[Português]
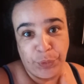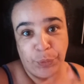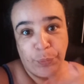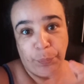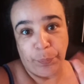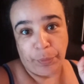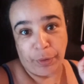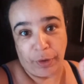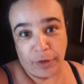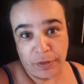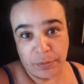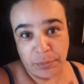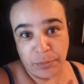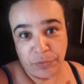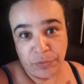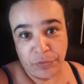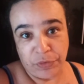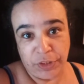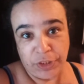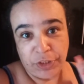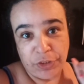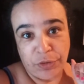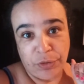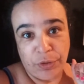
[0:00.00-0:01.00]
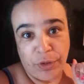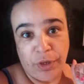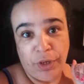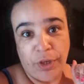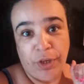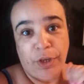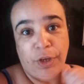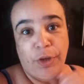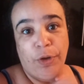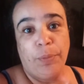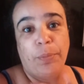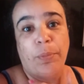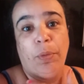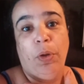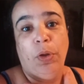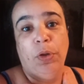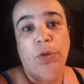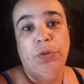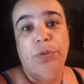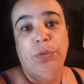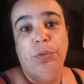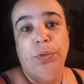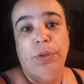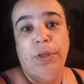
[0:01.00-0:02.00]
E o próximo vídeo eu
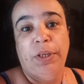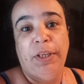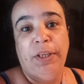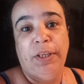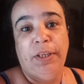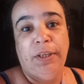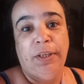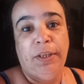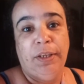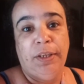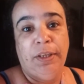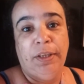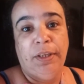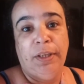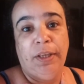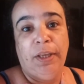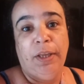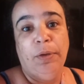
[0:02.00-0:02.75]
mostro que